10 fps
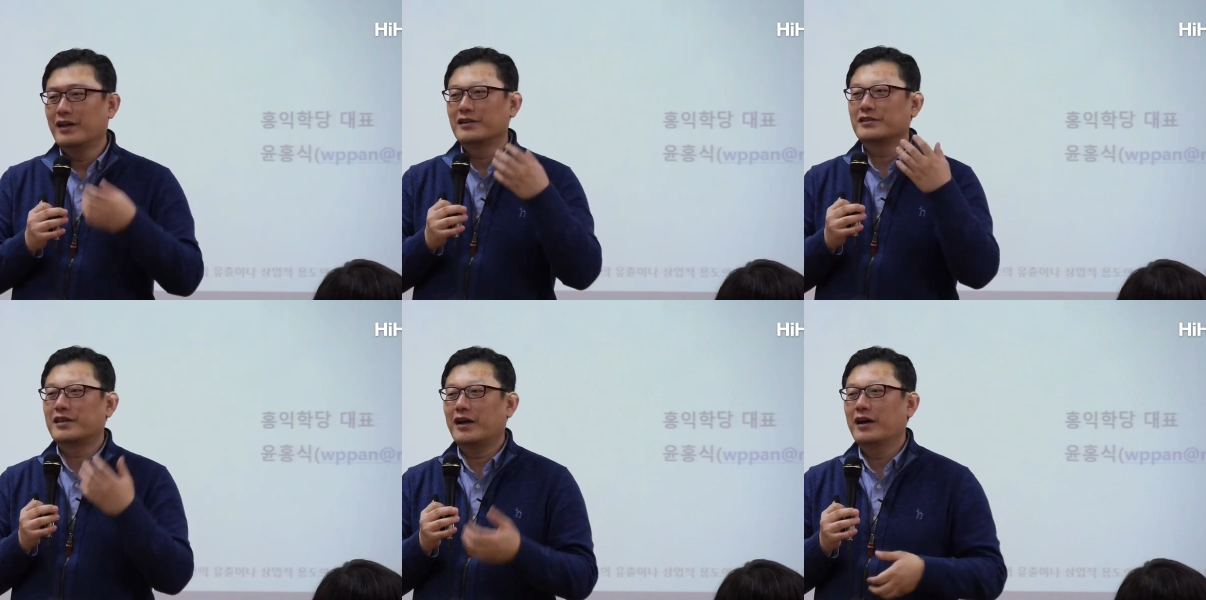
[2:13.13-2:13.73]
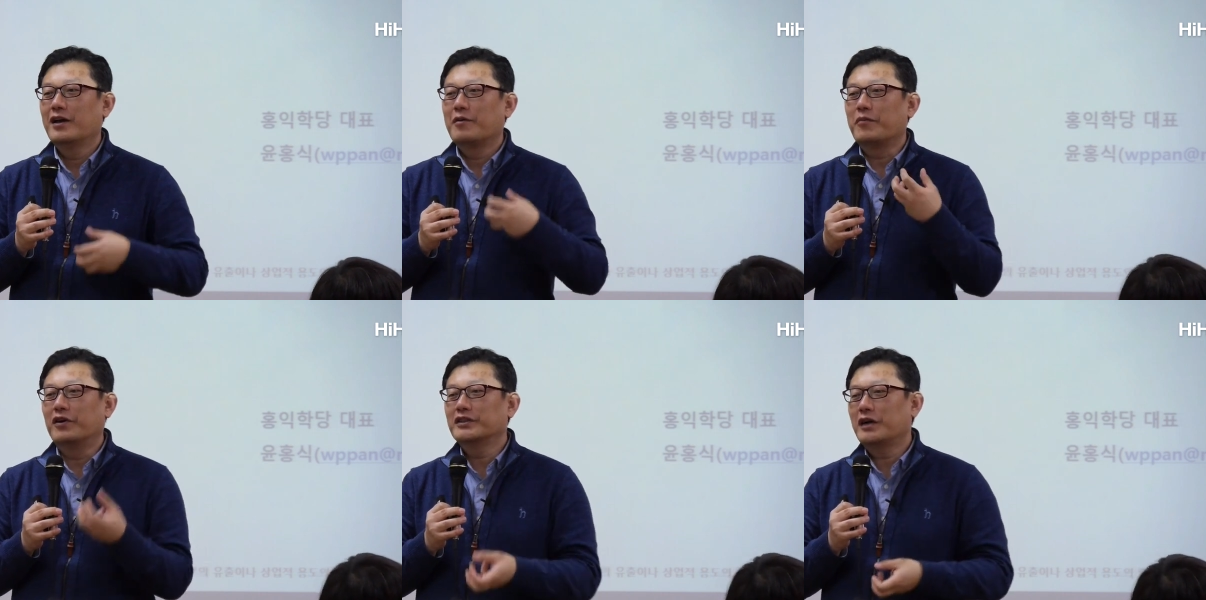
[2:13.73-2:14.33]
그래서 제가
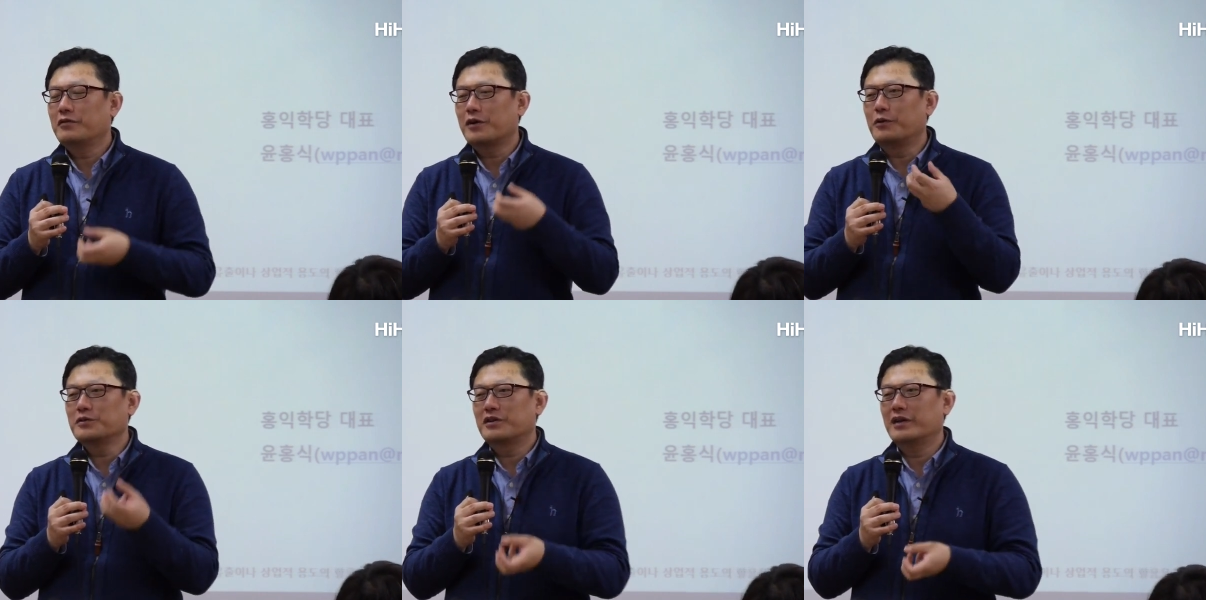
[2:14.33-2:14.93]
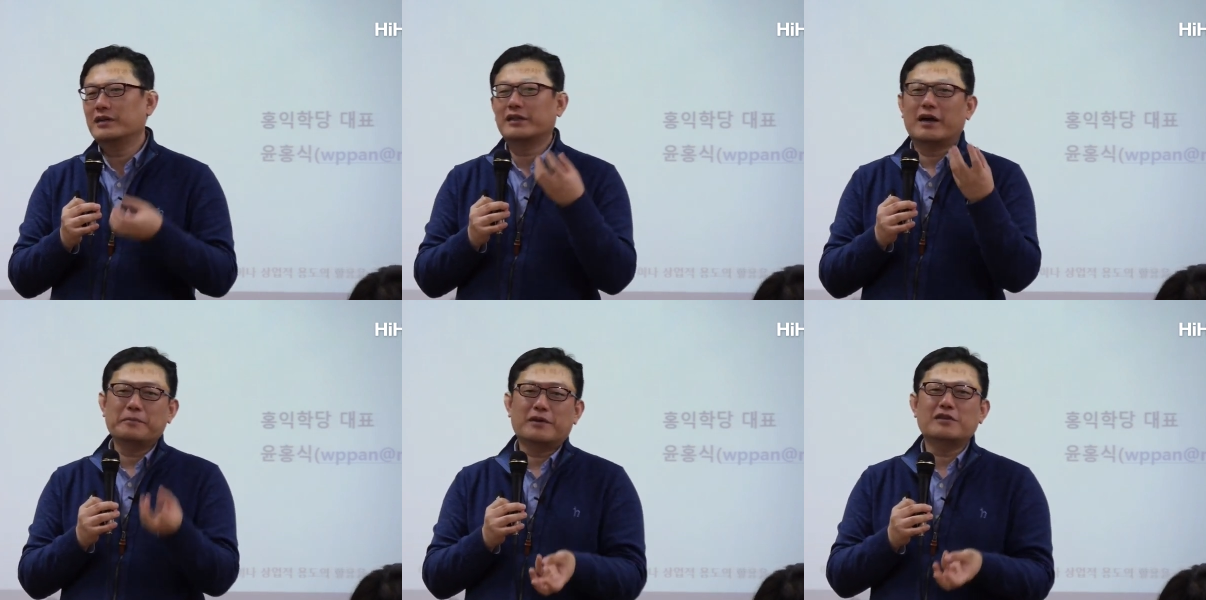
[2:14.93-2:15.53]
명상과 고전을
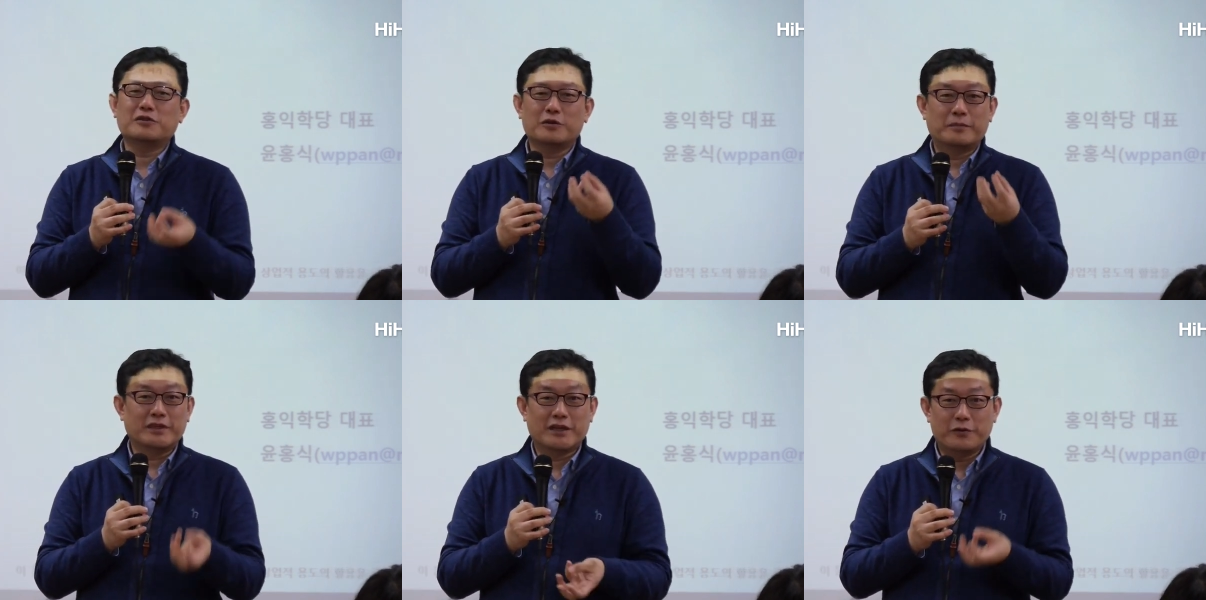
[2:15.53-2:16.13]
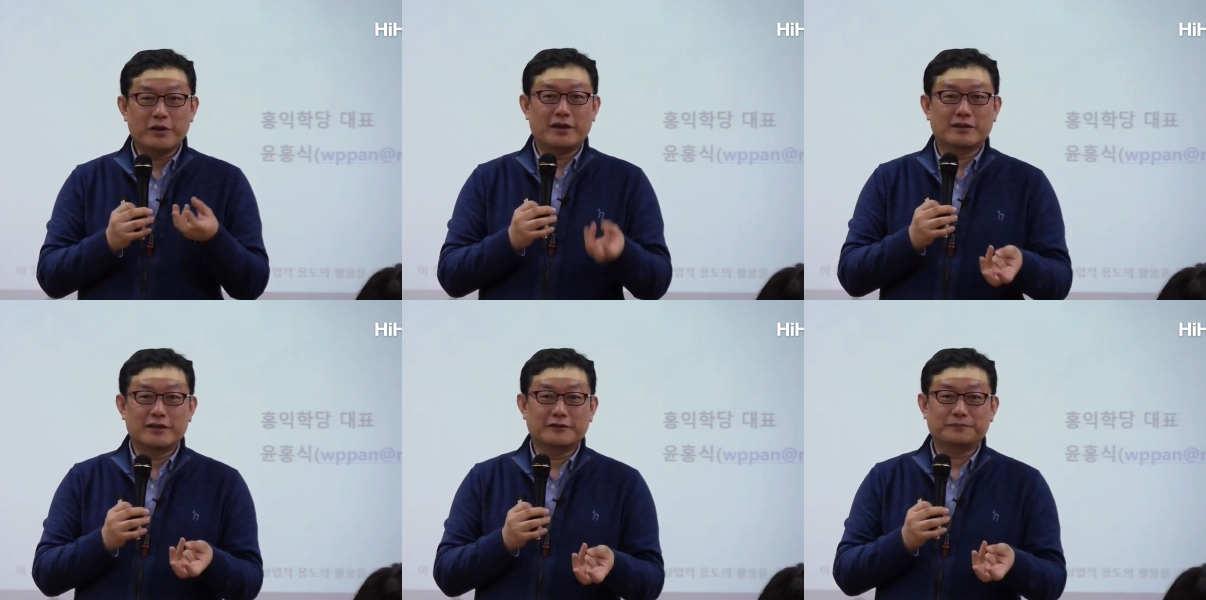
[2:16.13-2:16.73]
항상 함께 지도합니다.
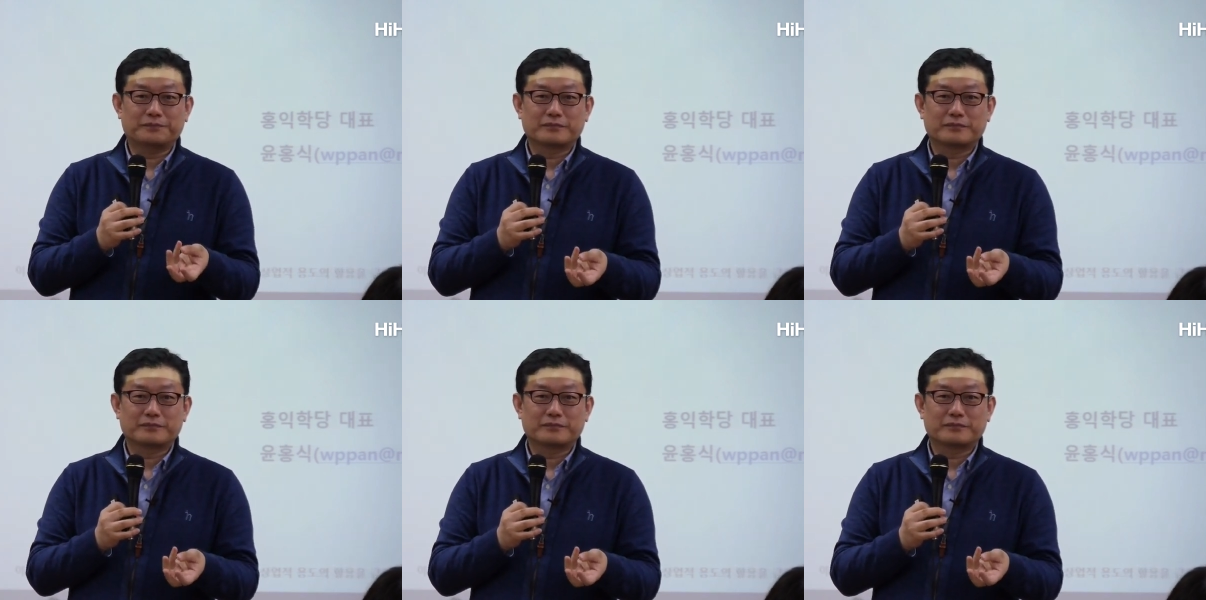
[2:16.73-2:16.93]
홍의각당은.